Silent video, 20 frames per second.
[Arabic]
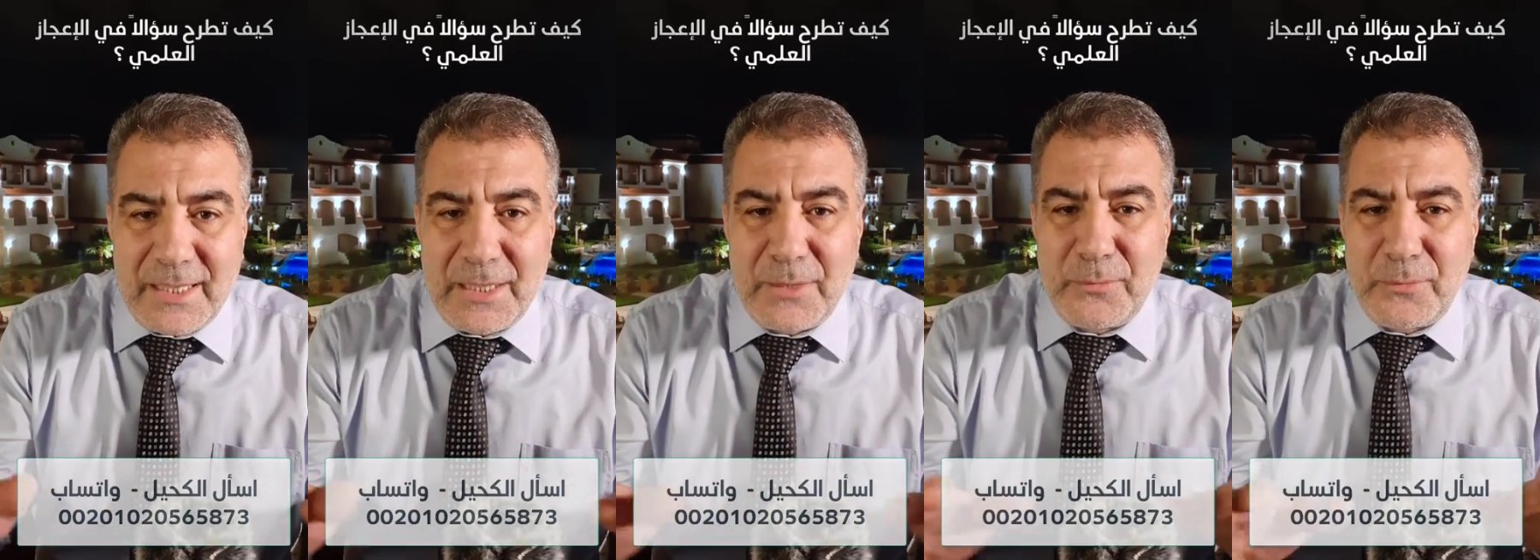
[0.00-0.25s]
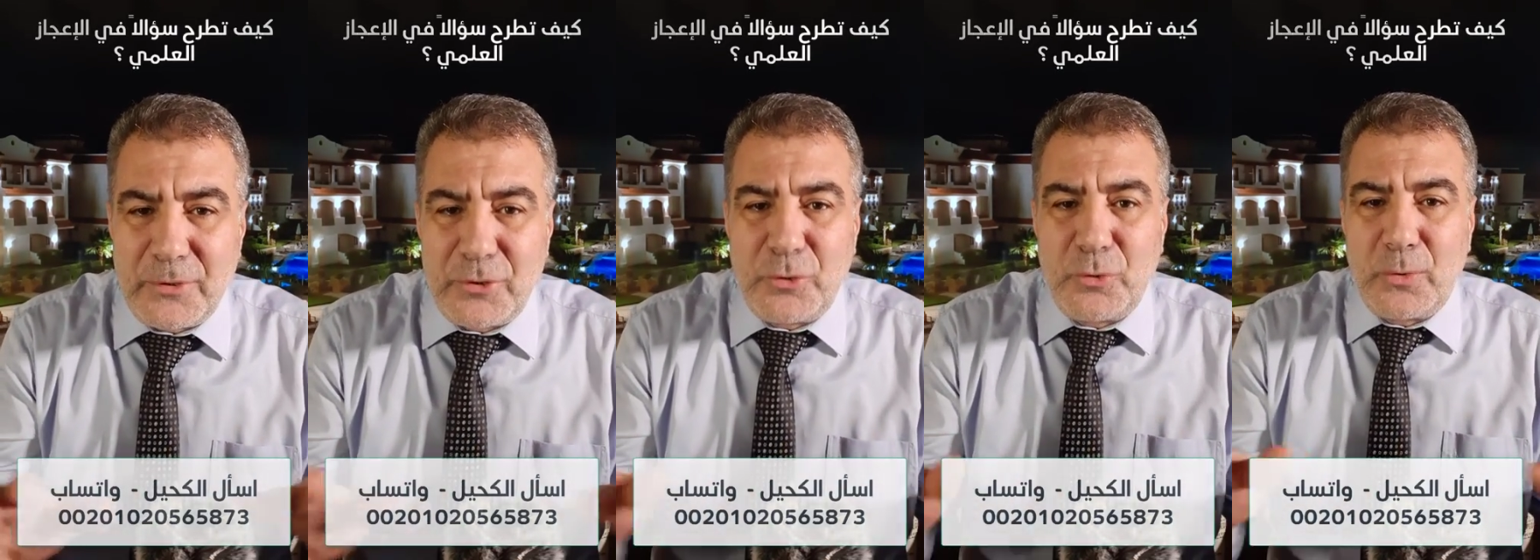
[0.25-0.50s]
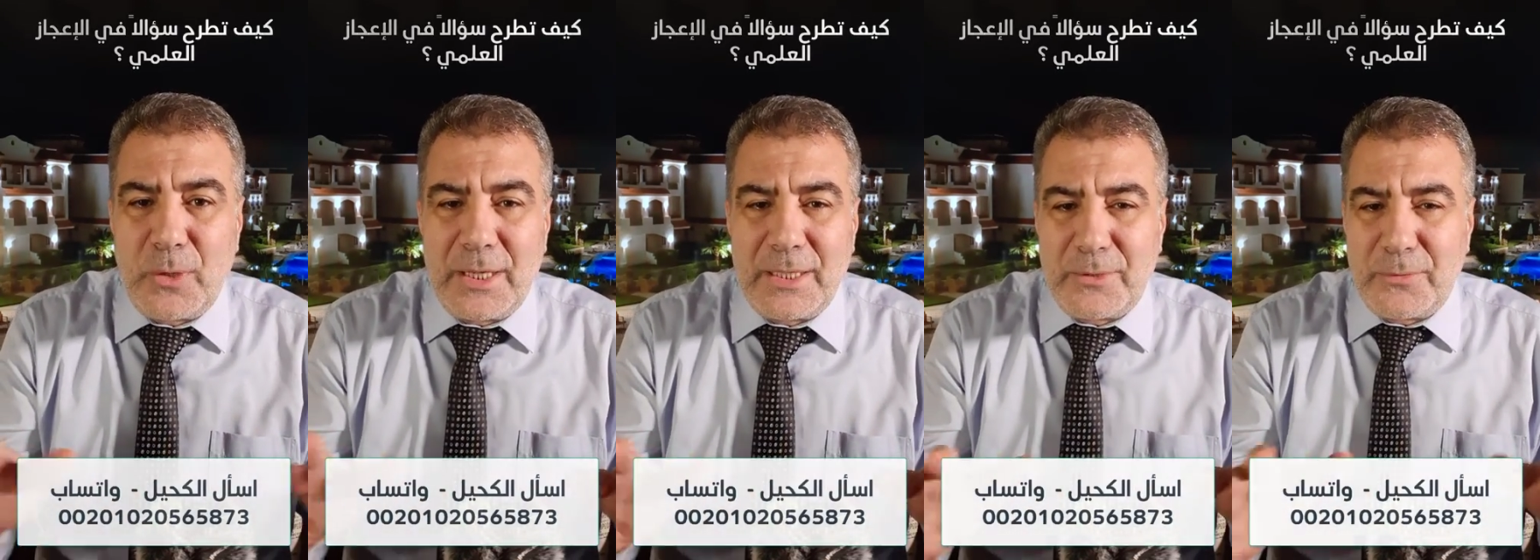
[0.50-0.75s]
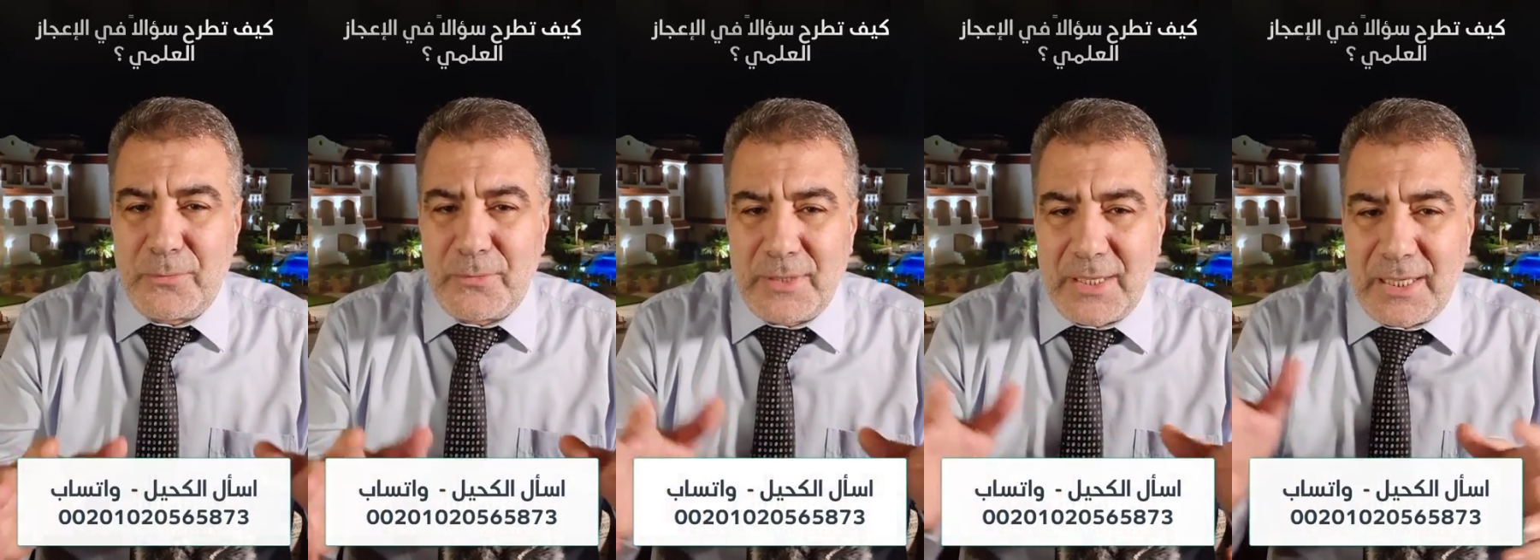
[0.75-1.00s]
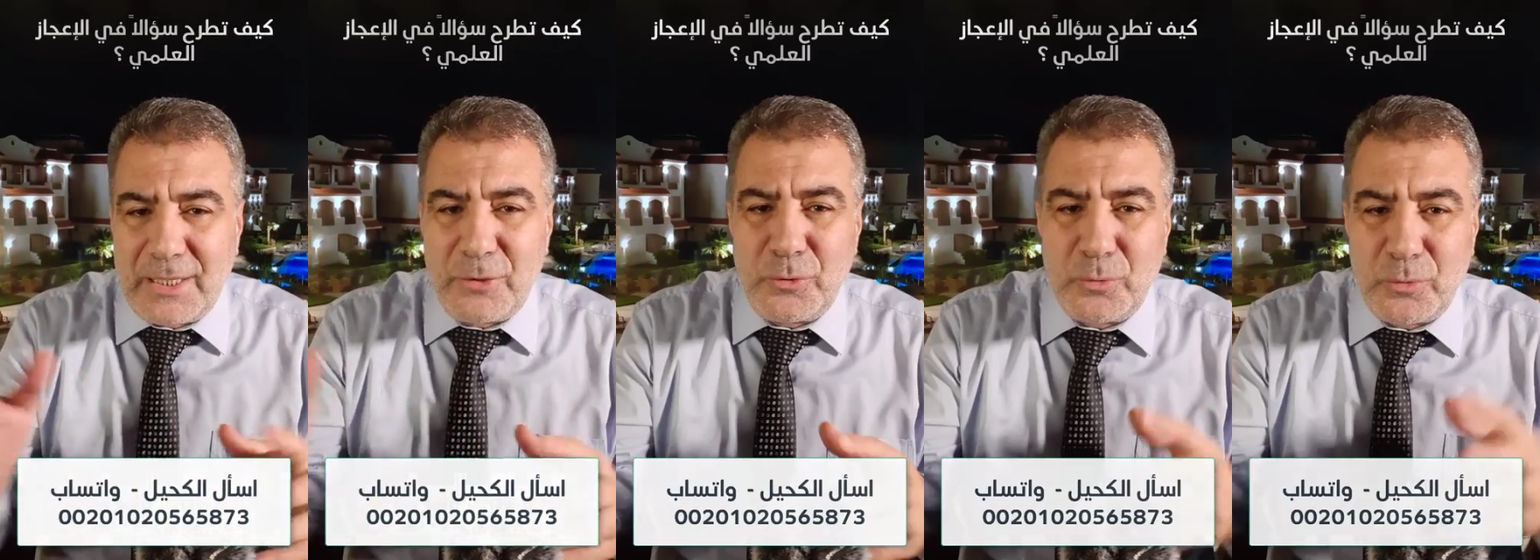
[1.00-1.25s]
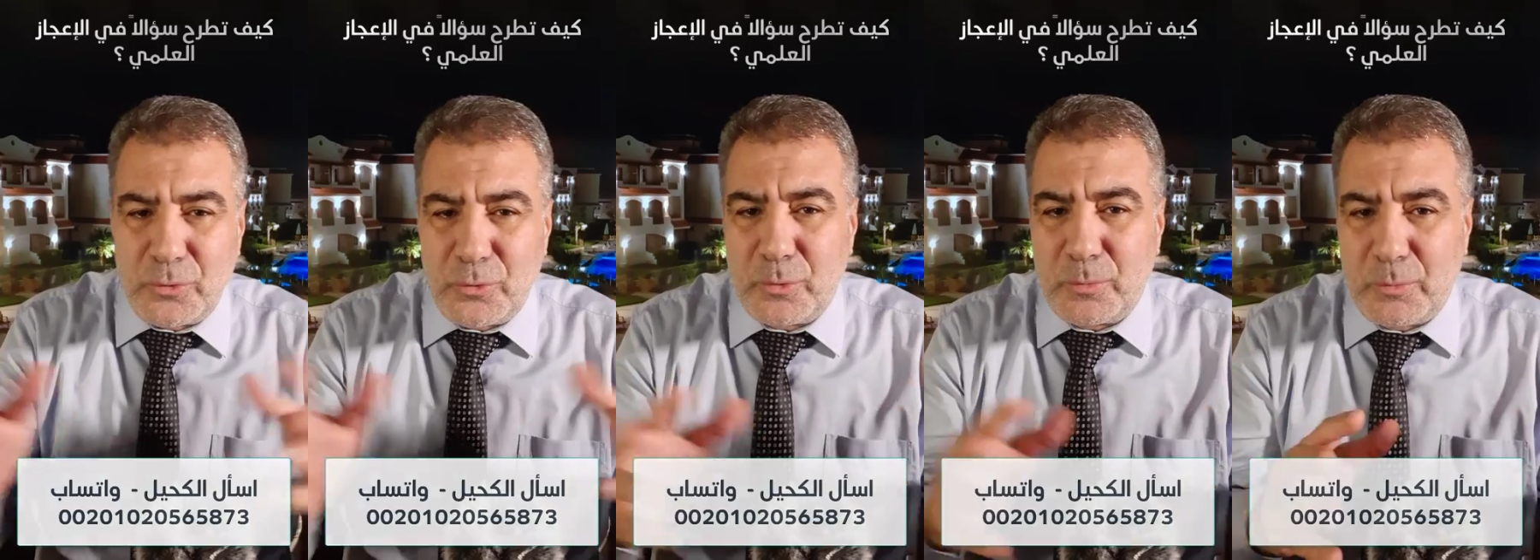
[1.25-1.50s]
الفيديوهات في
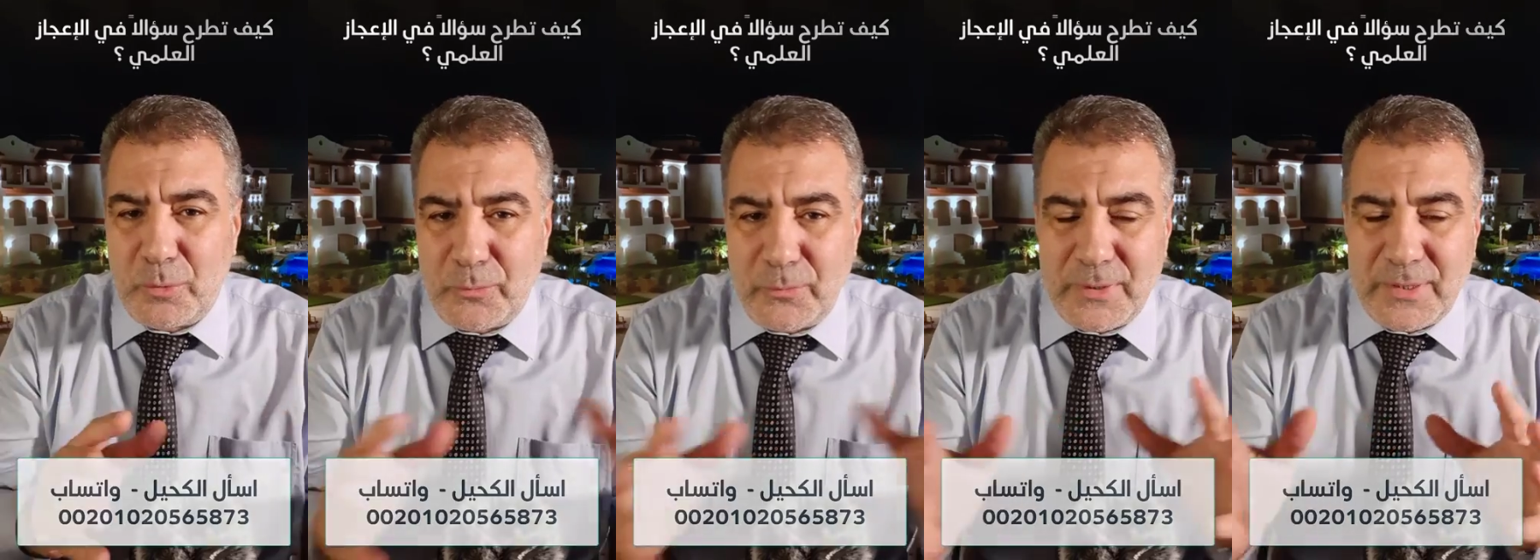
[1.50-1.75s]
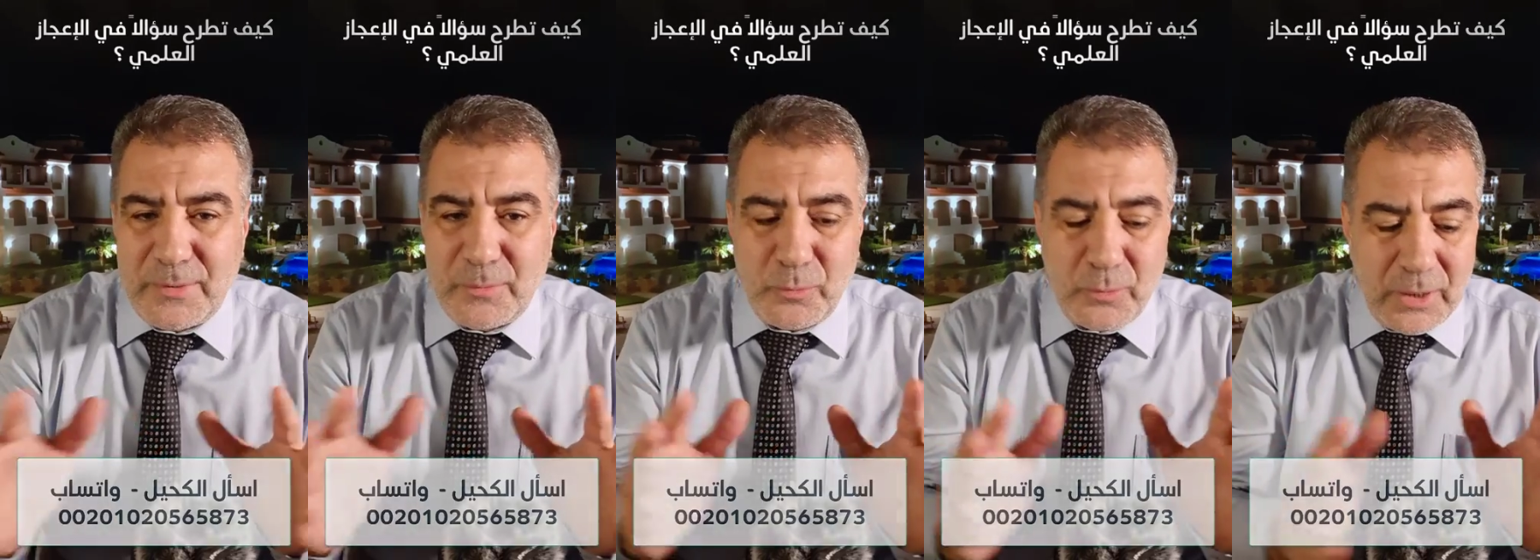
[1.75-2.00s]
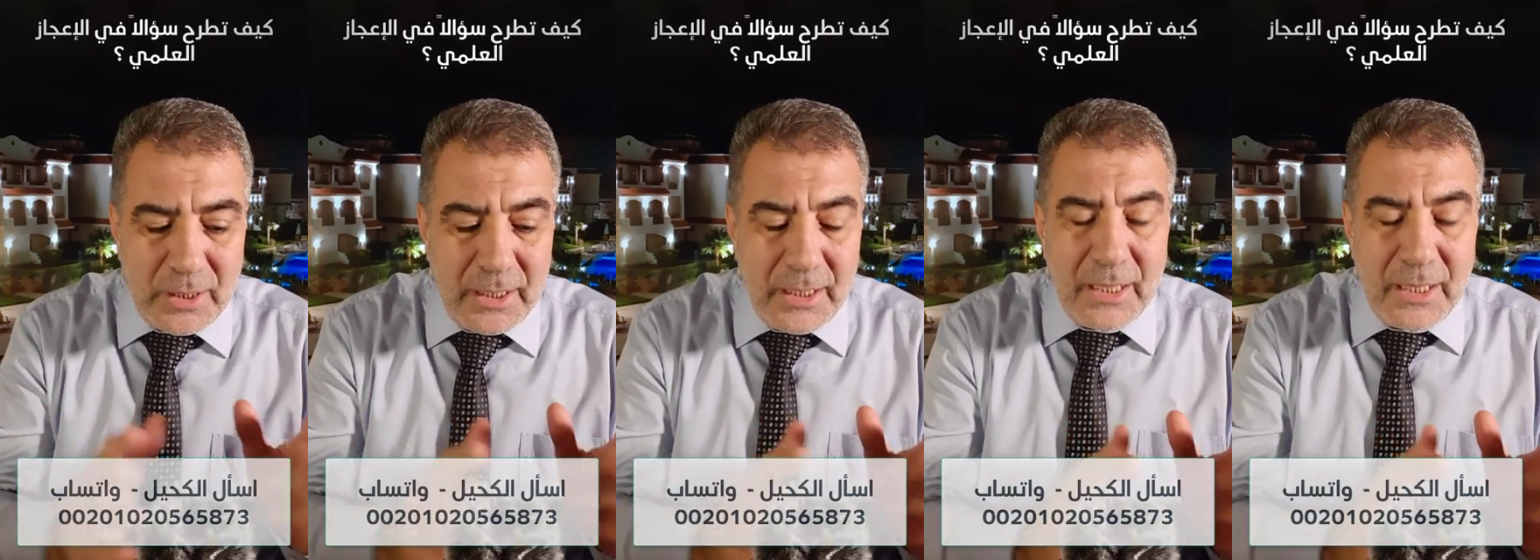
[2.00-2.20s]
اليوتيوب وفيسبوك